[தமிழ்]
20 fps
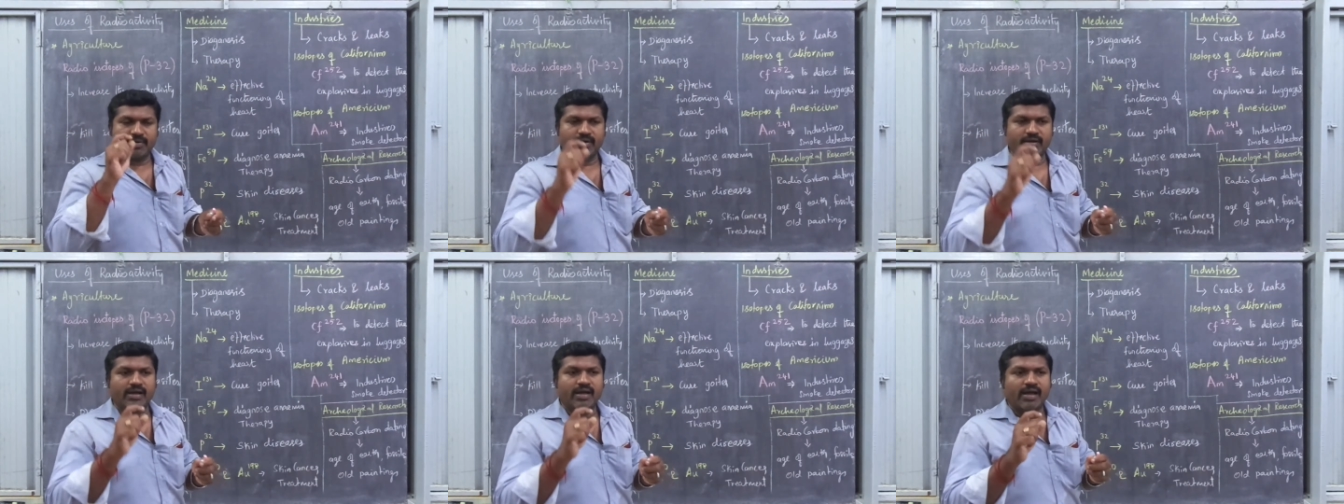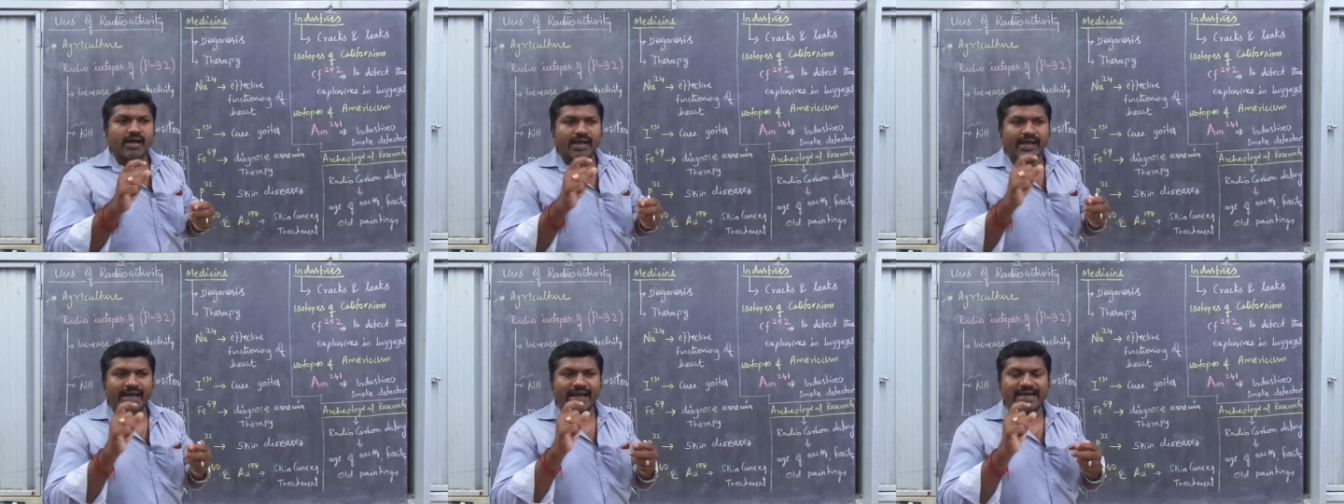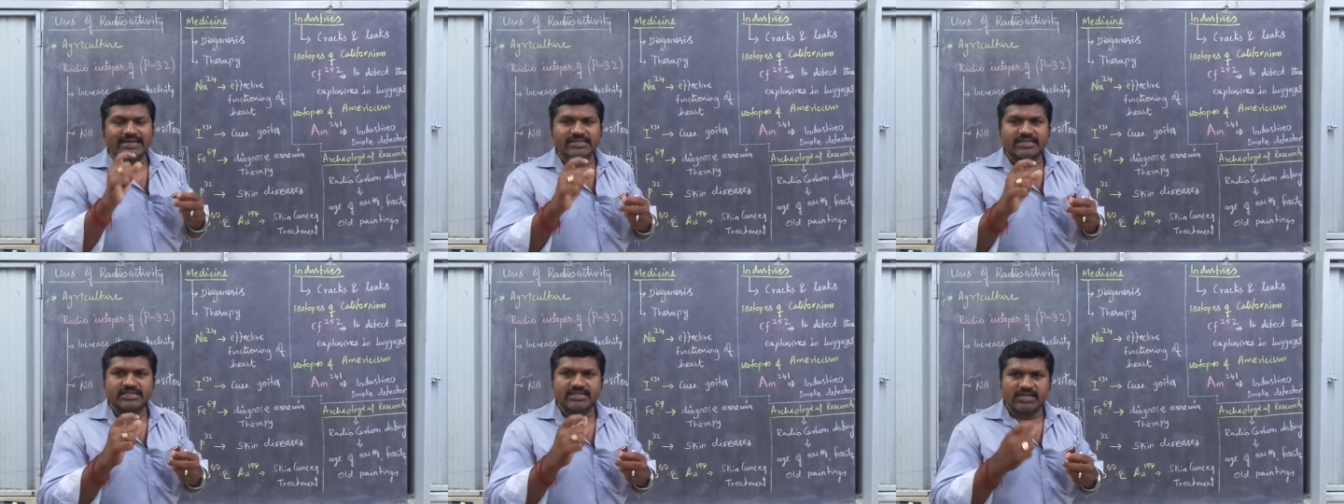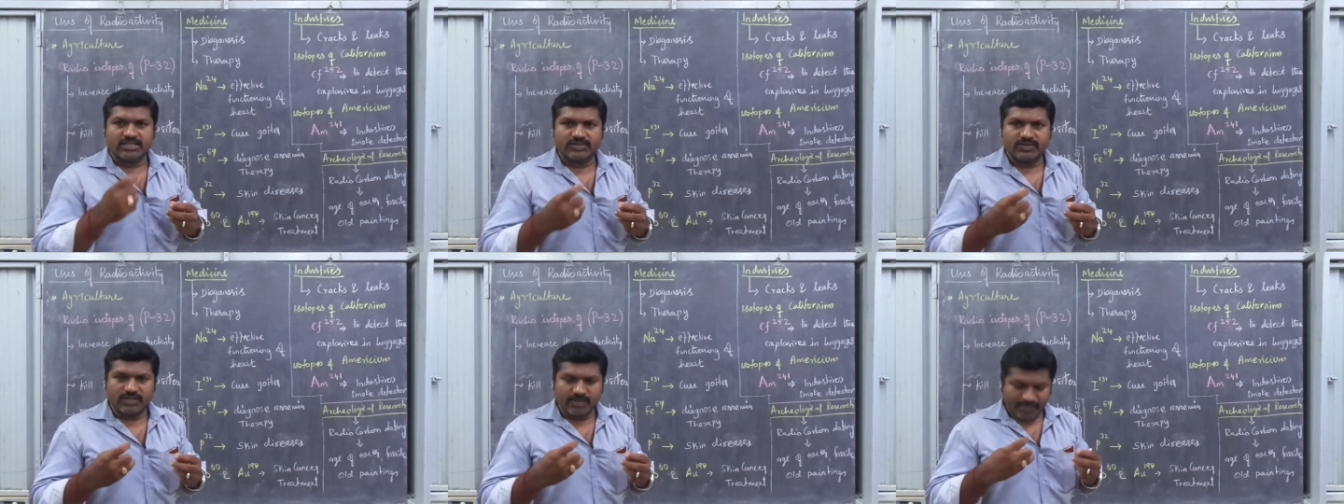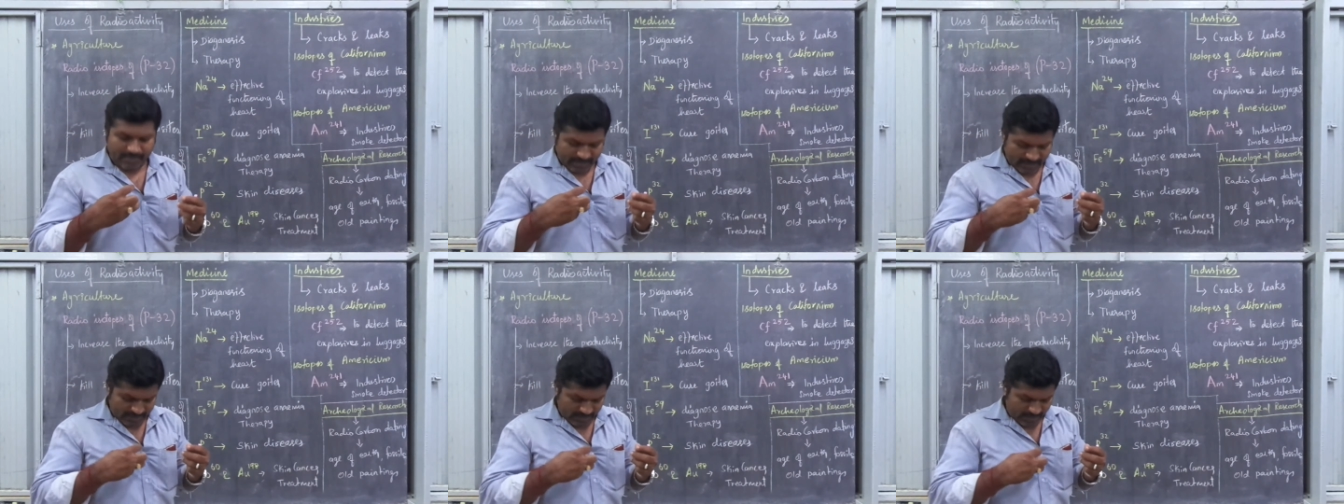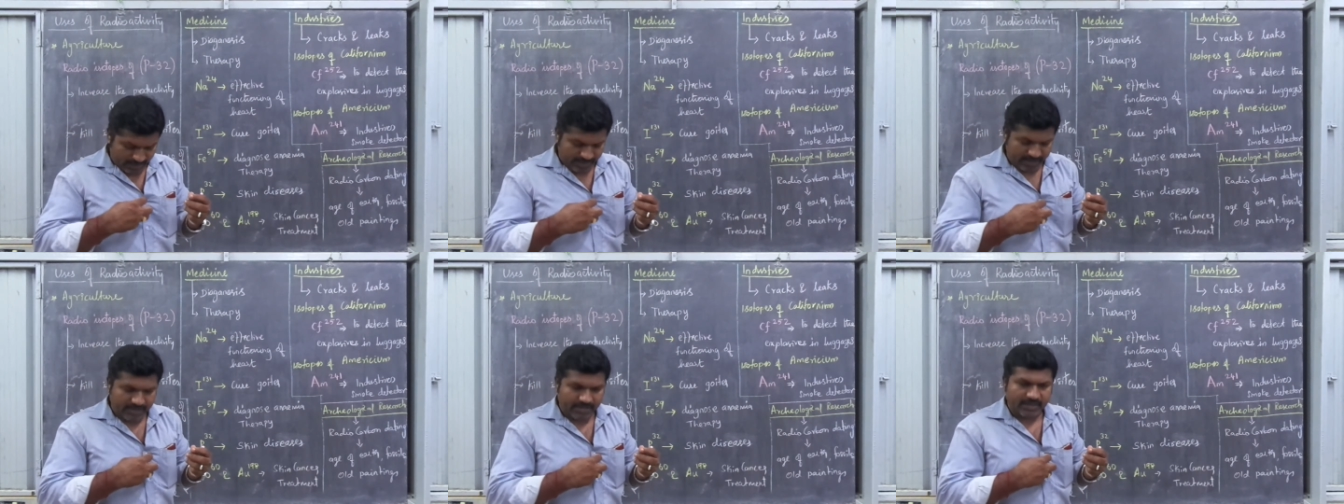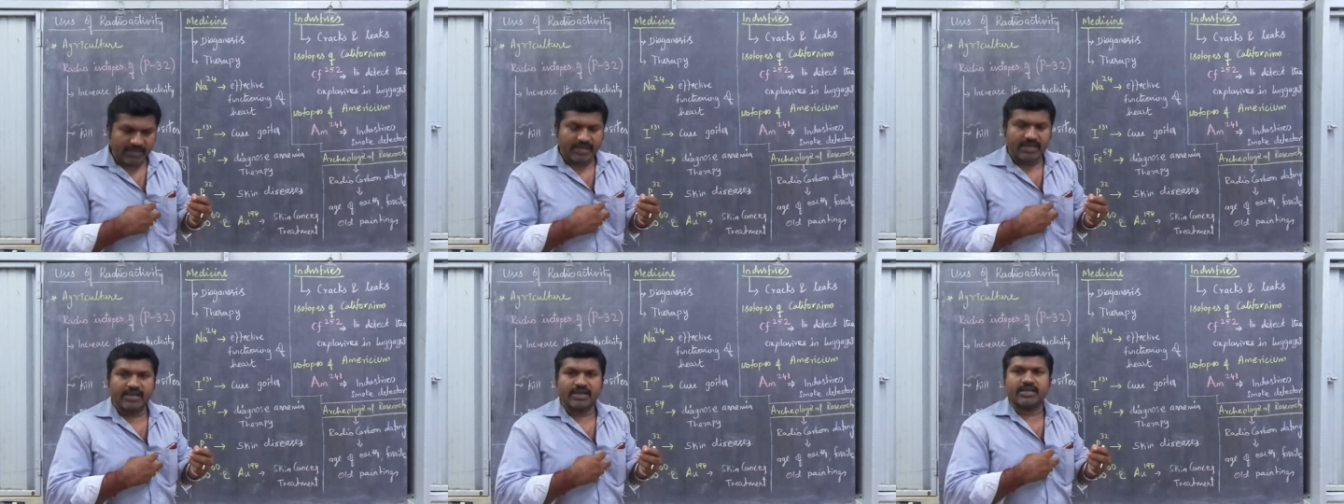இப்போ கேன்சர் செல்ஸ் வந்து பார்த்திங்கன்னா
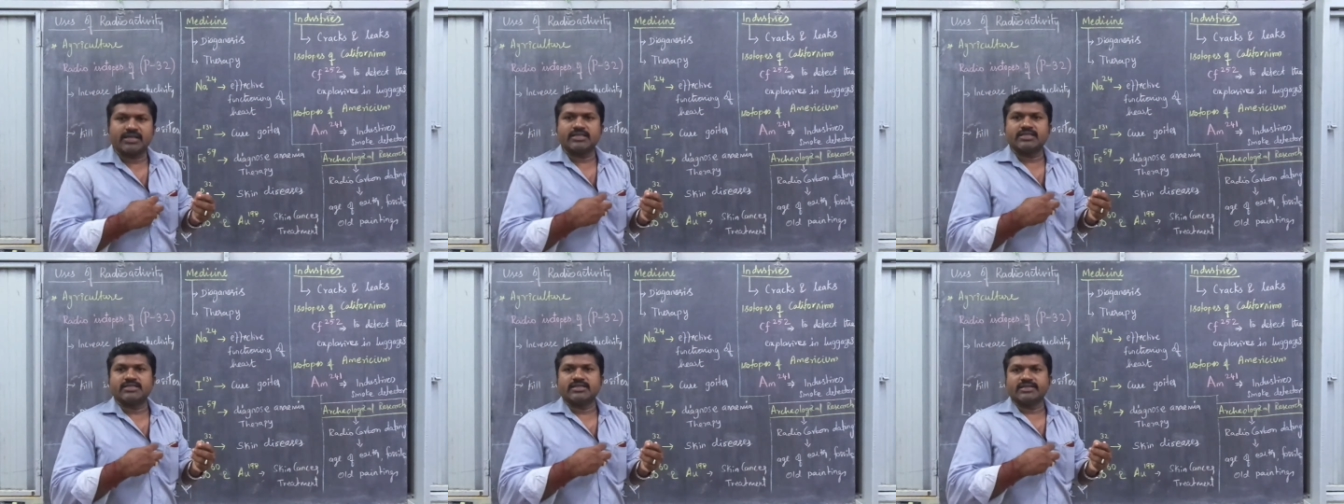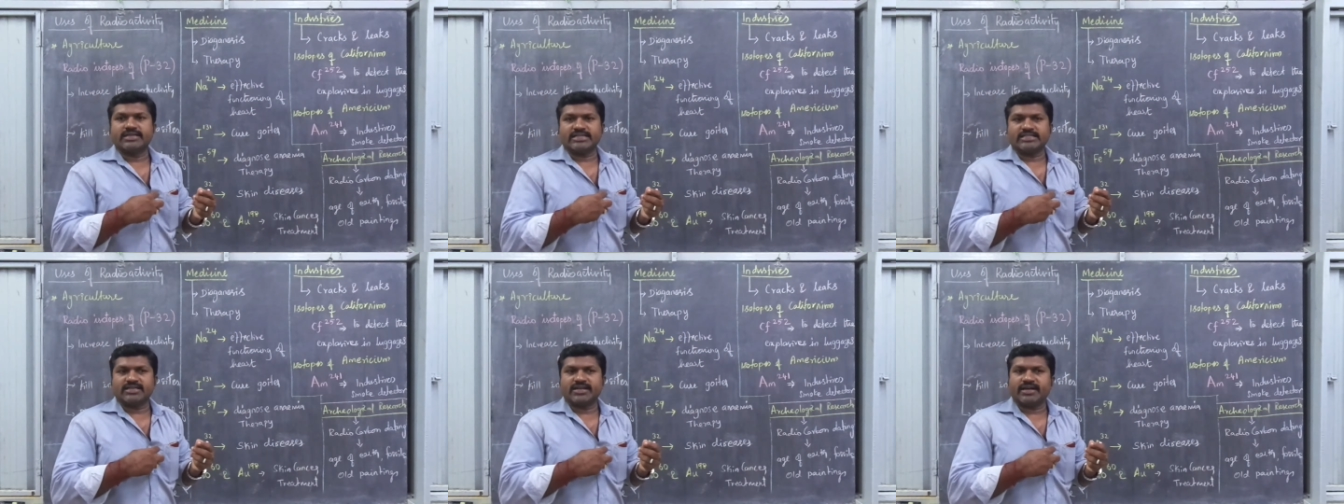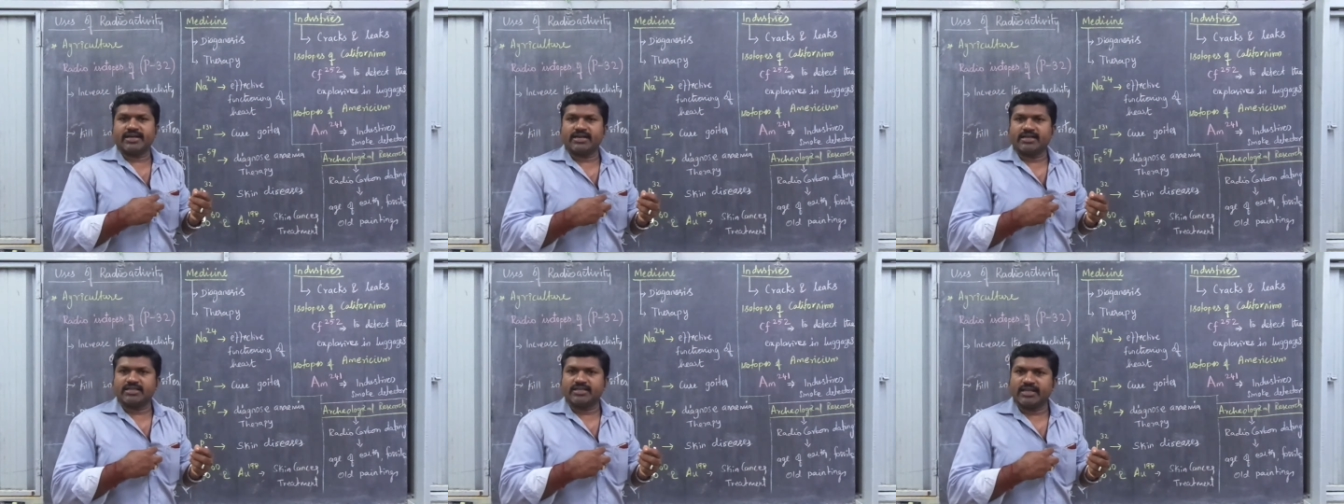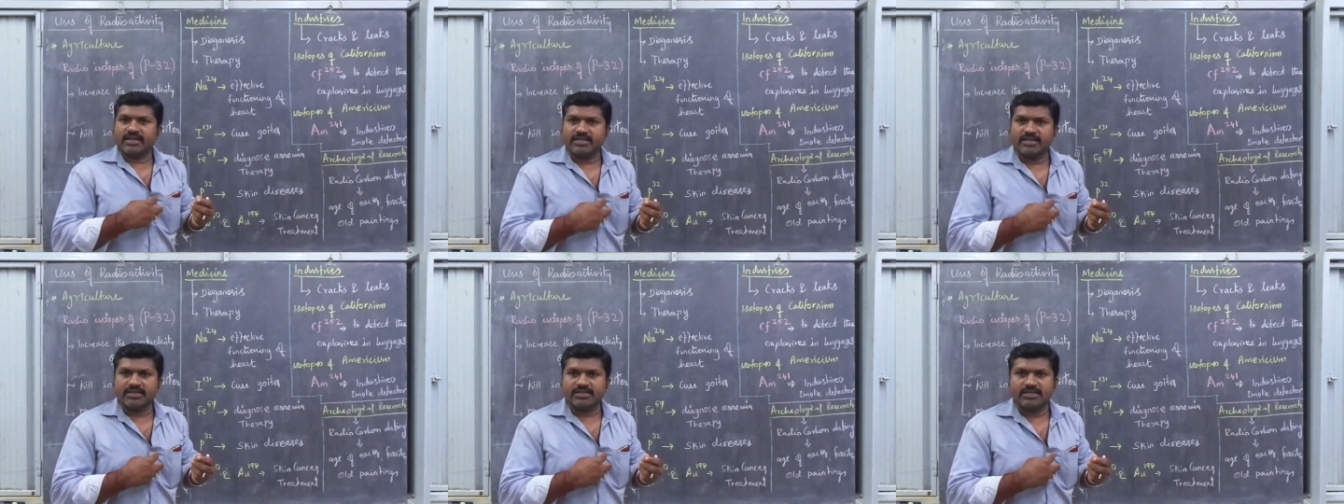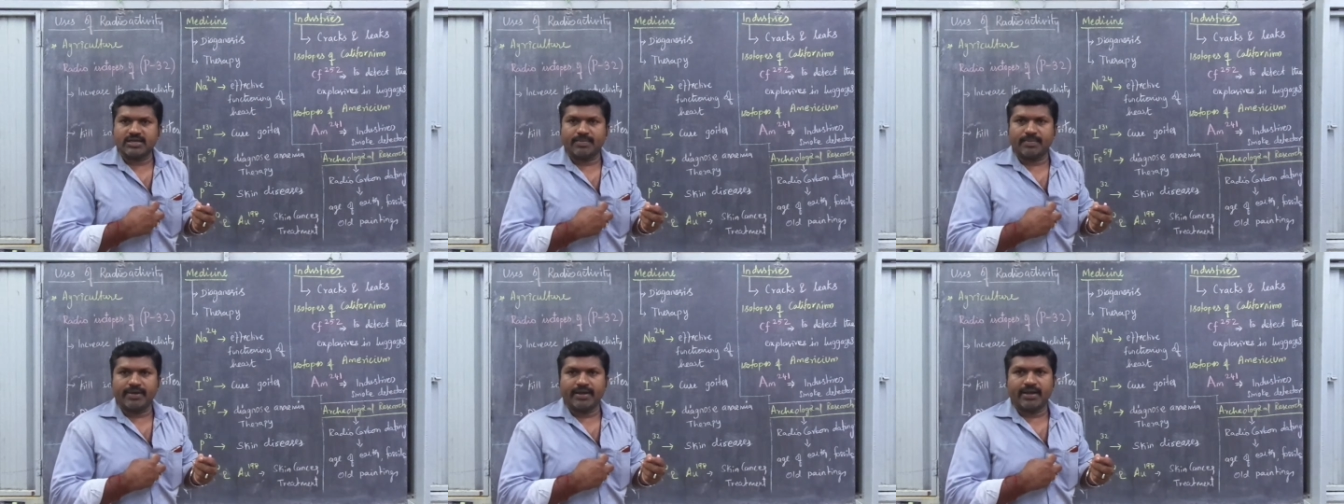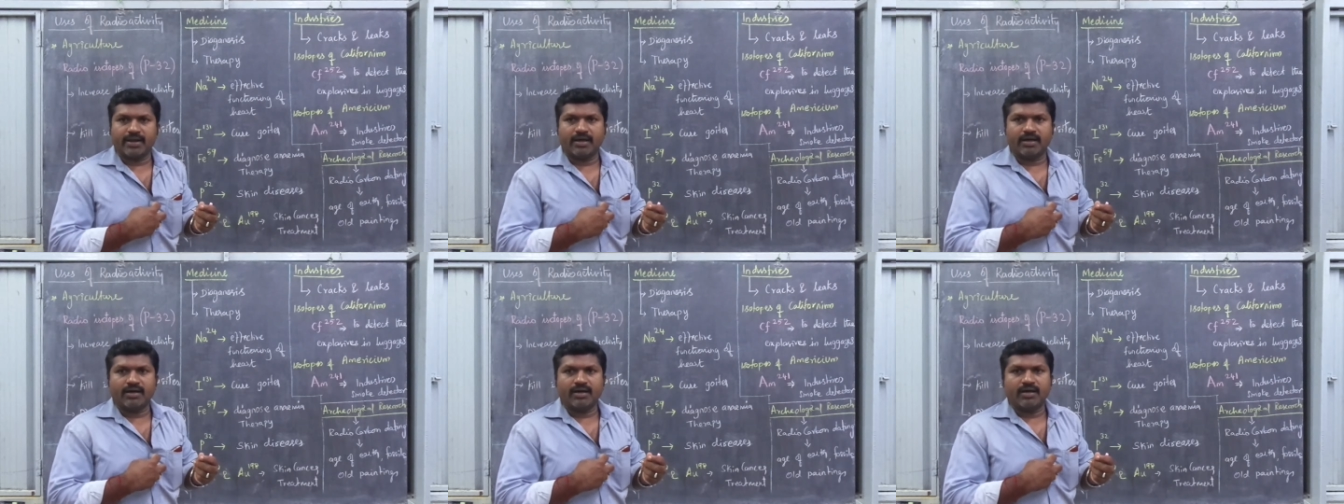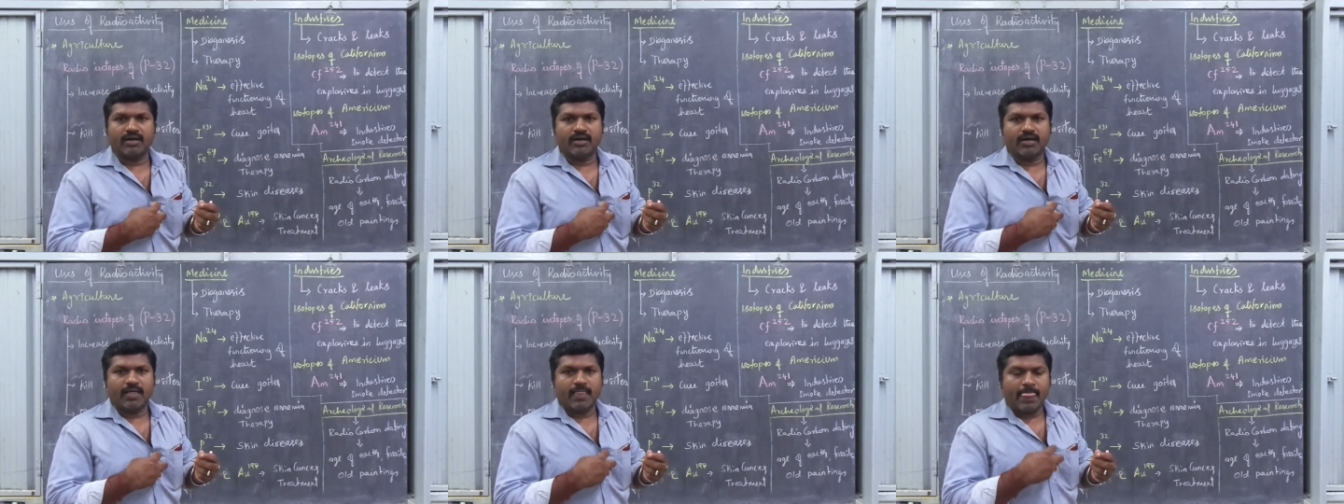நமக்கு இங்கே இருக்குது ஜஸ்ட் கிட்ட இருக்குன்னு தெரிஞ்சிருச்சு
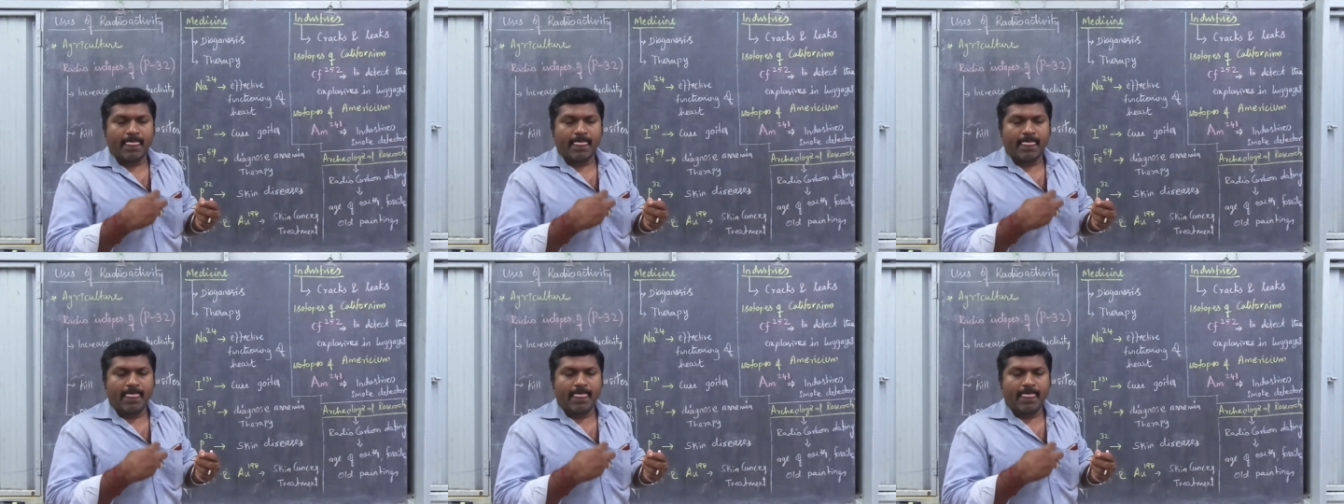அப்படின்னா